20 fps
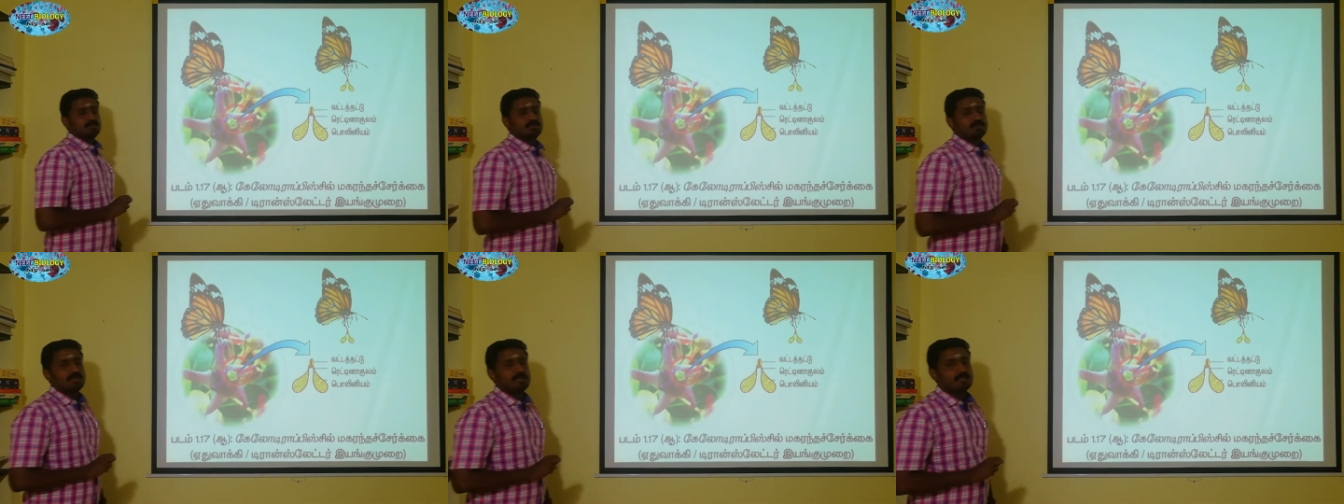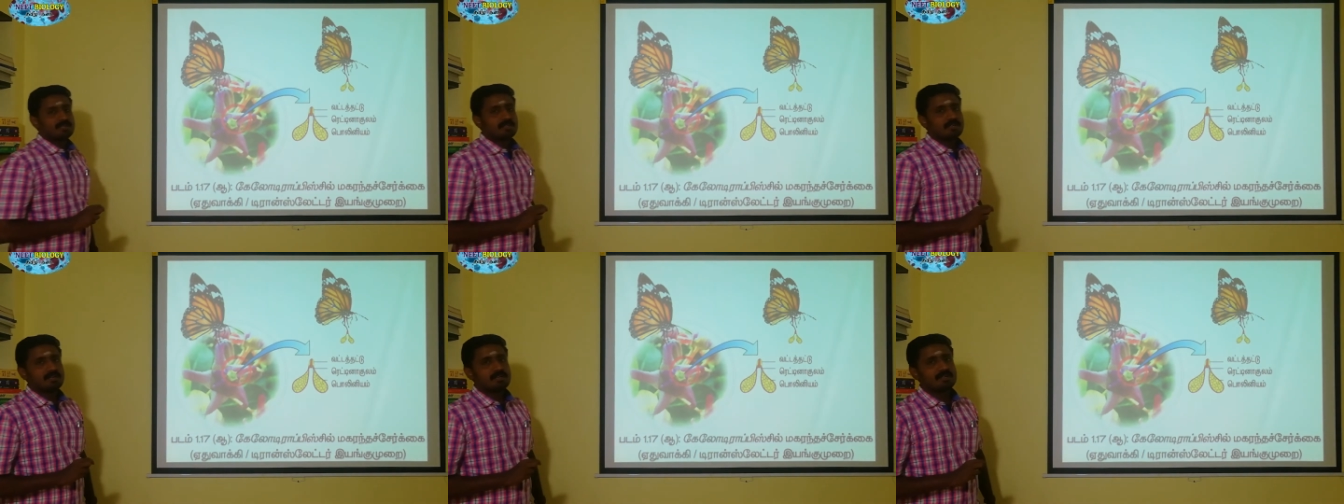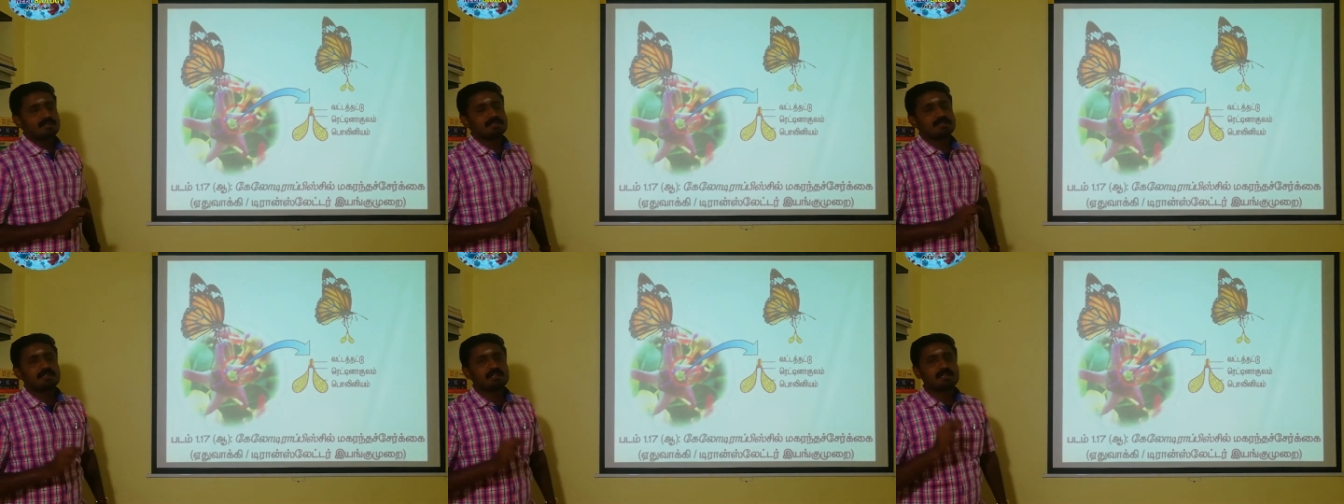இதில்
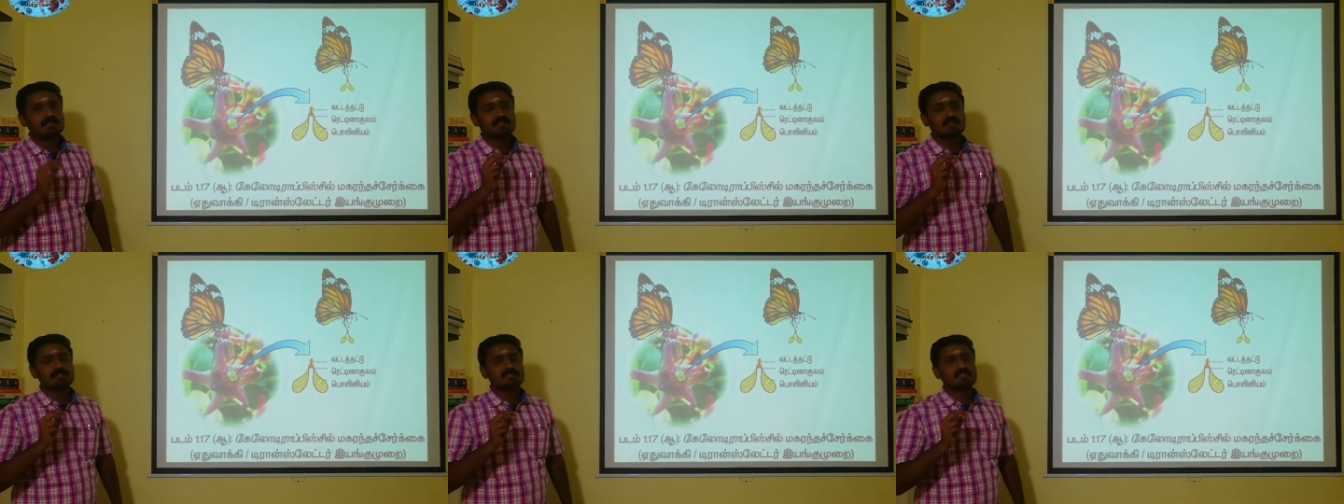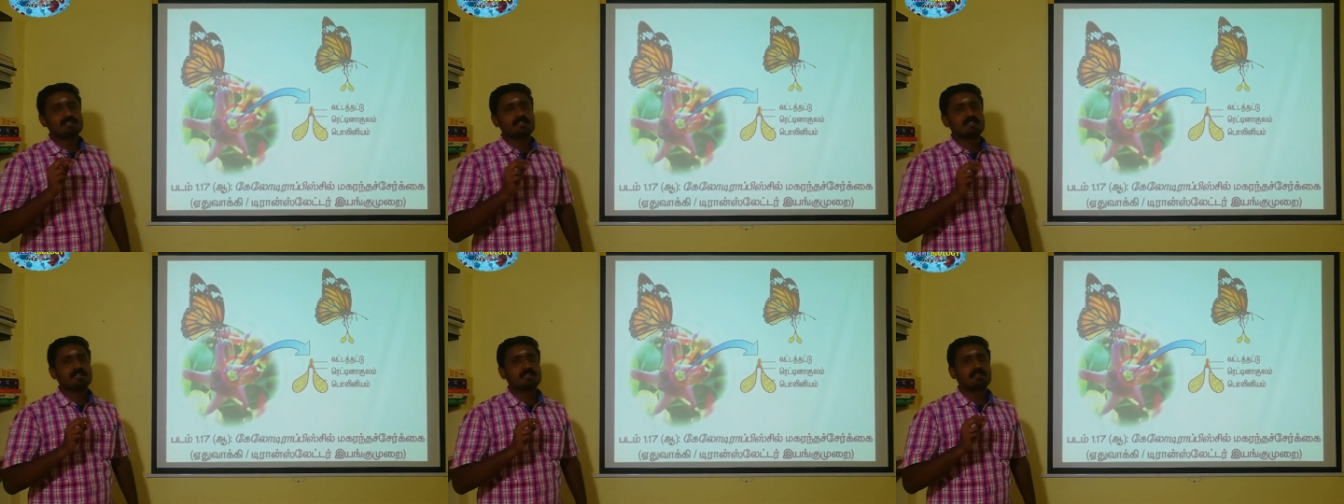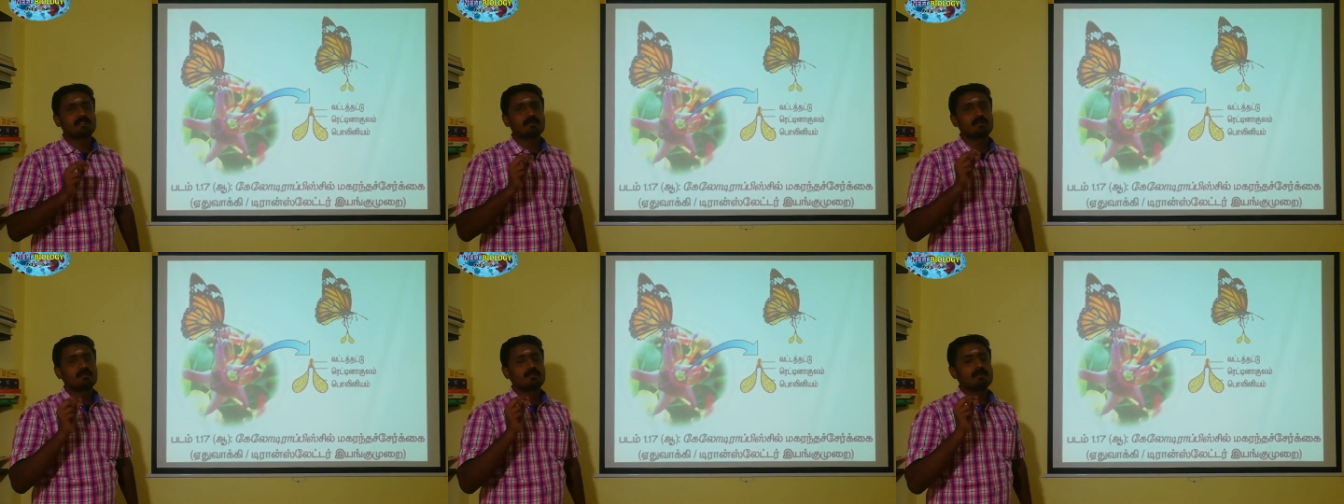எருக்கன் செடியில்
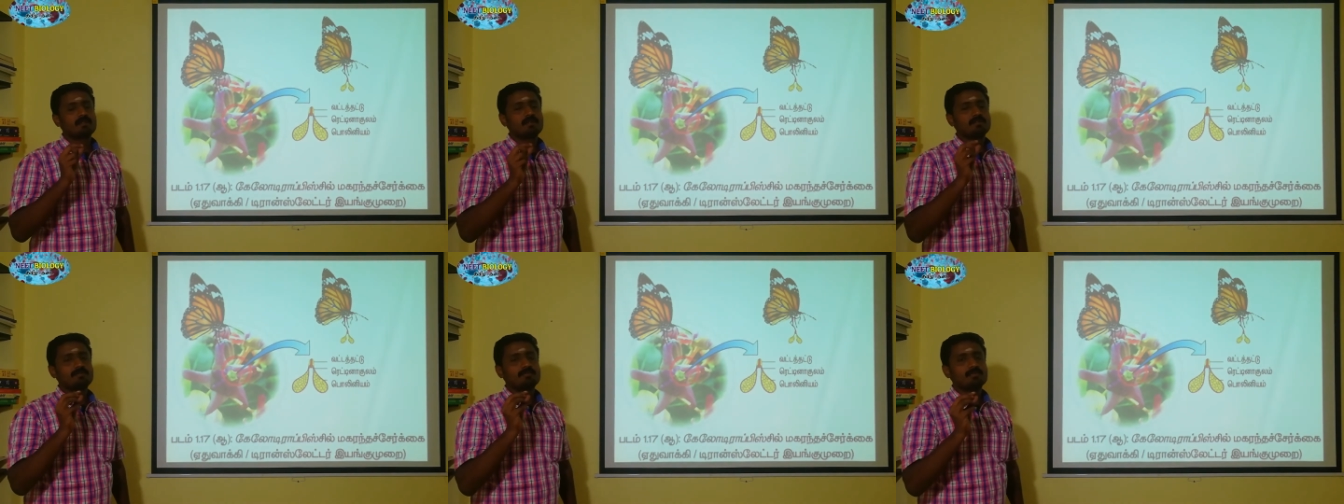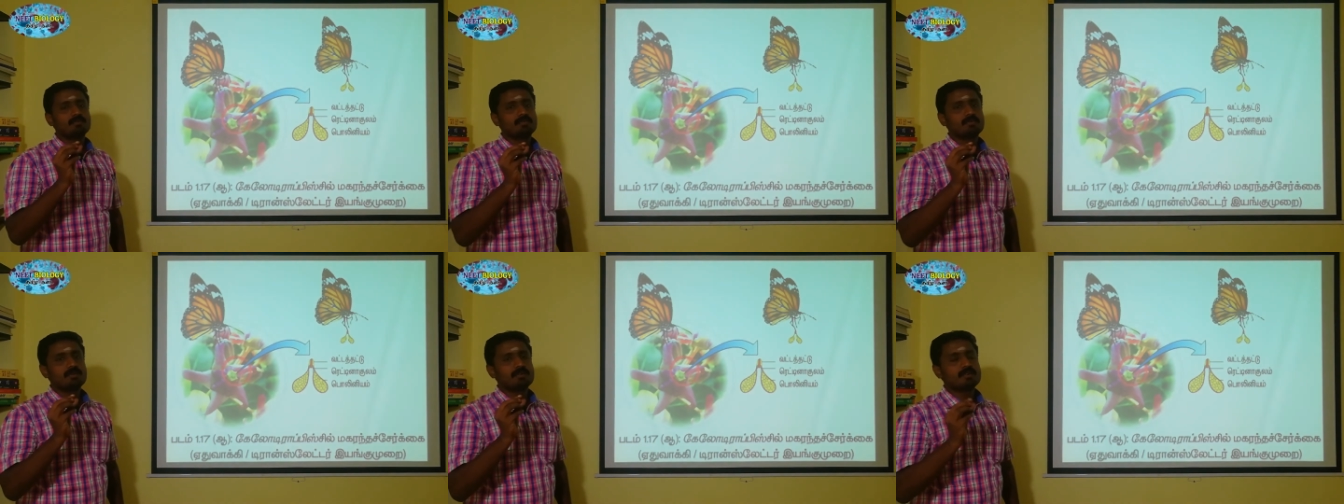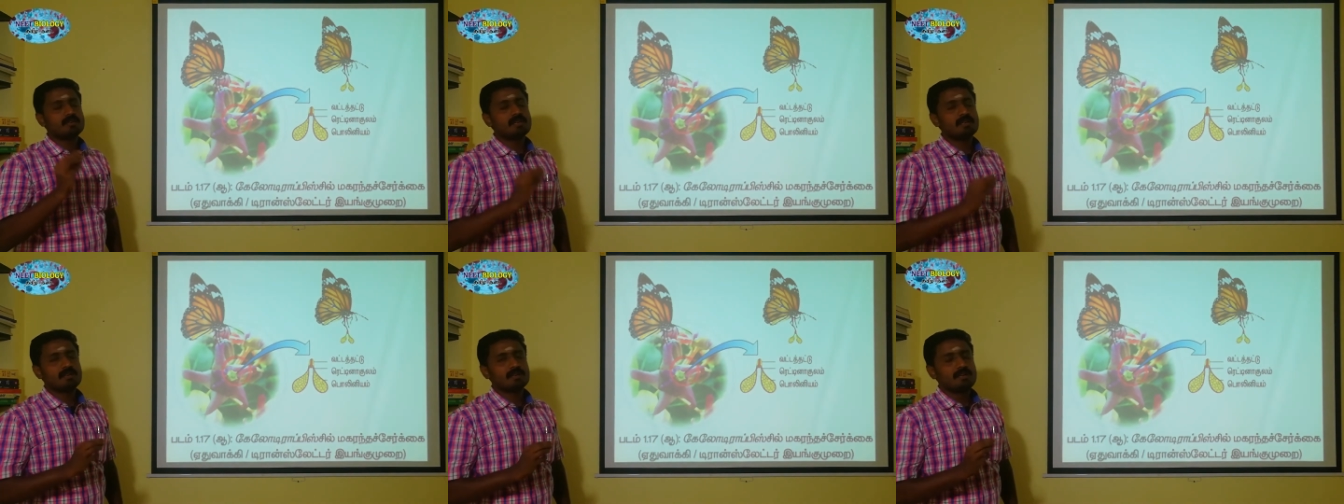இருக்கக்கூடிய பூ இருக்கு
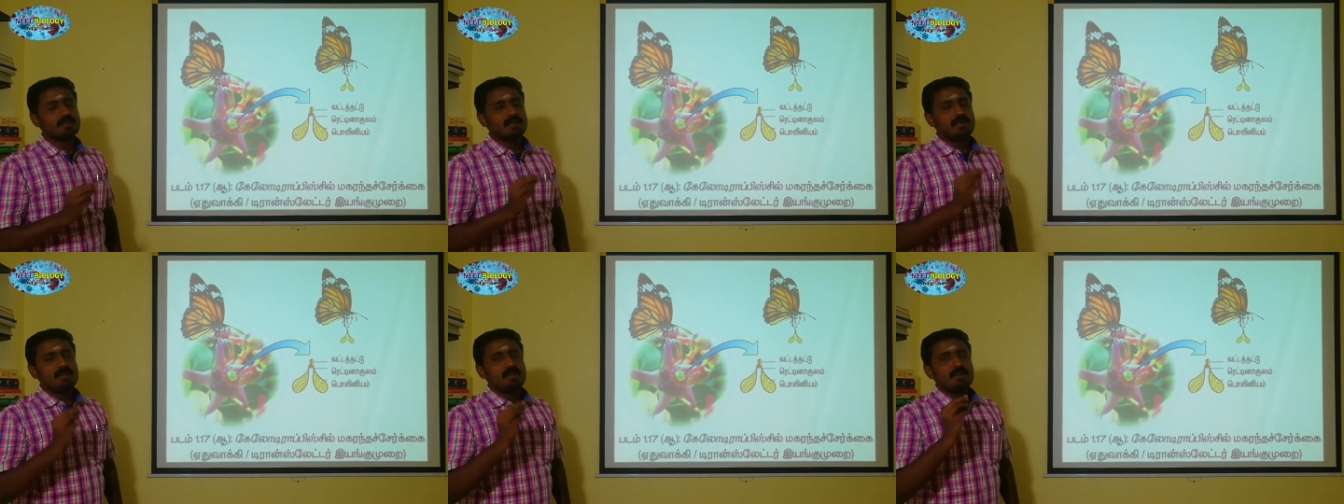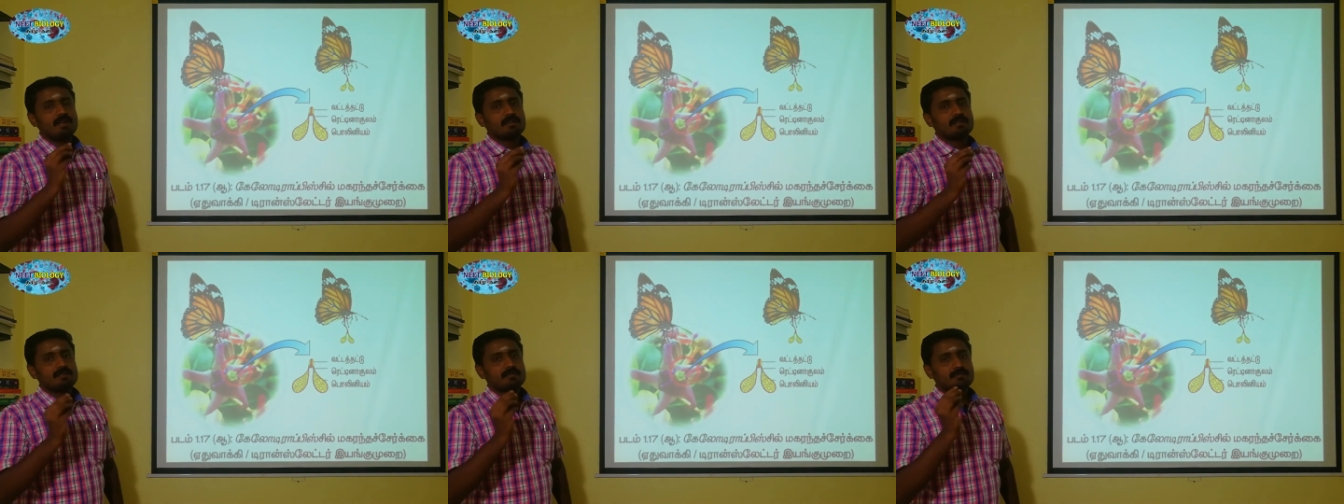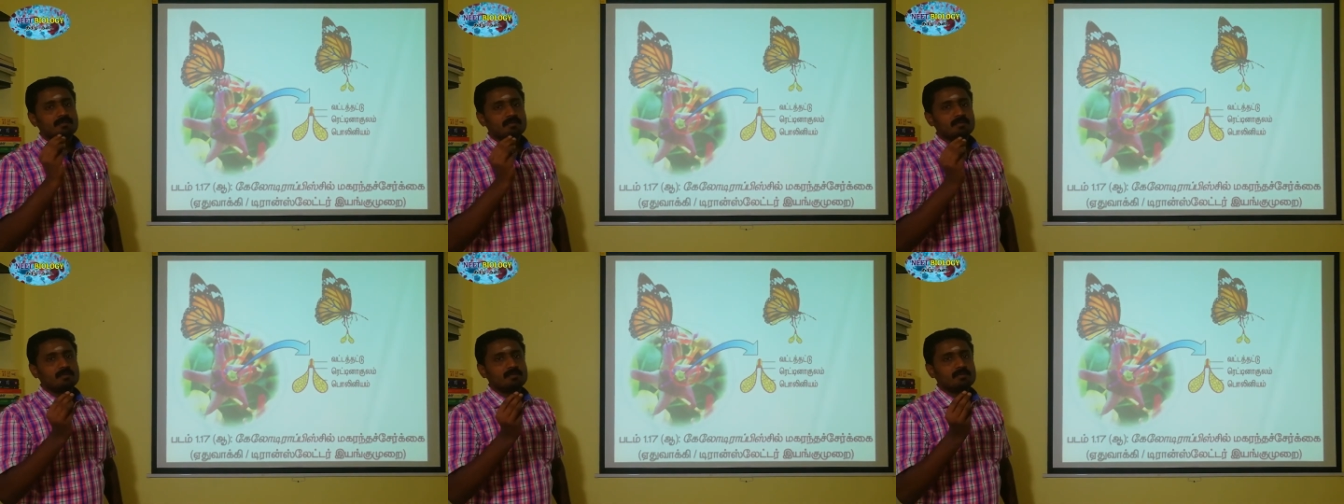இல்லையா அந்த
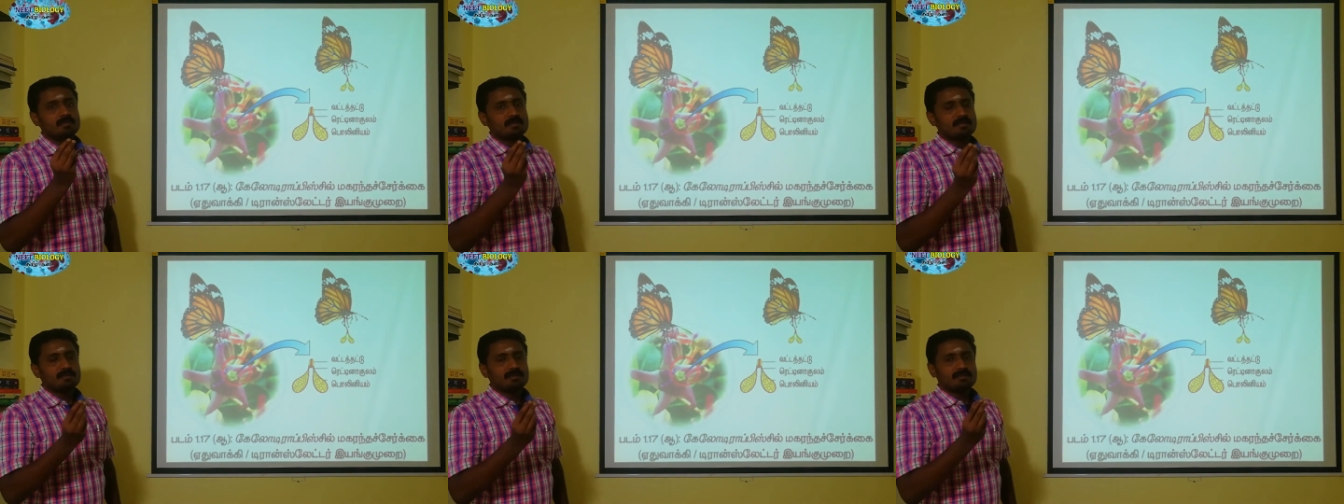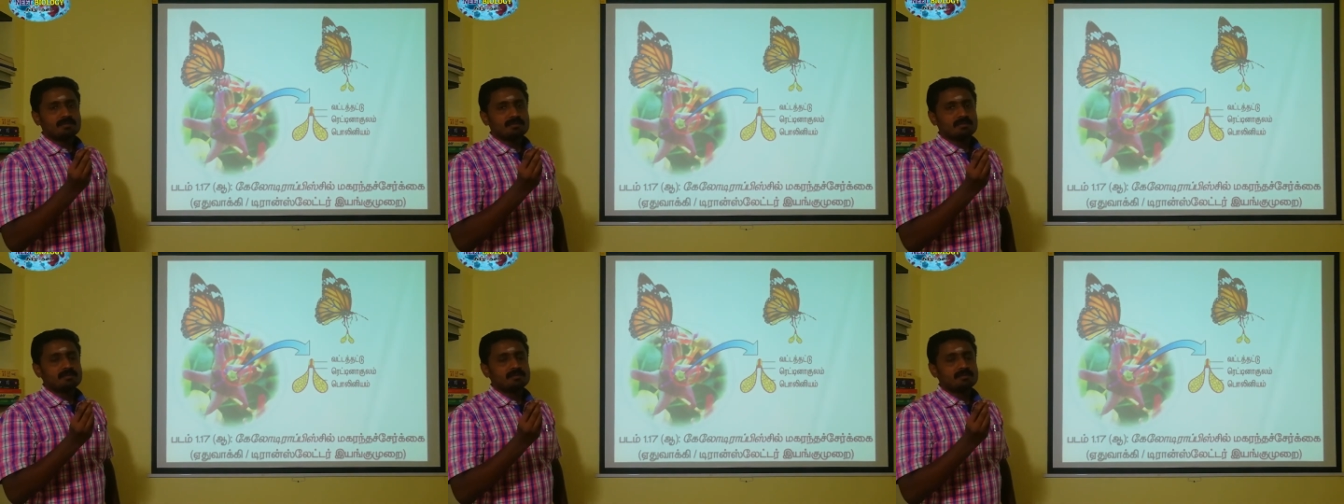பூ வந்து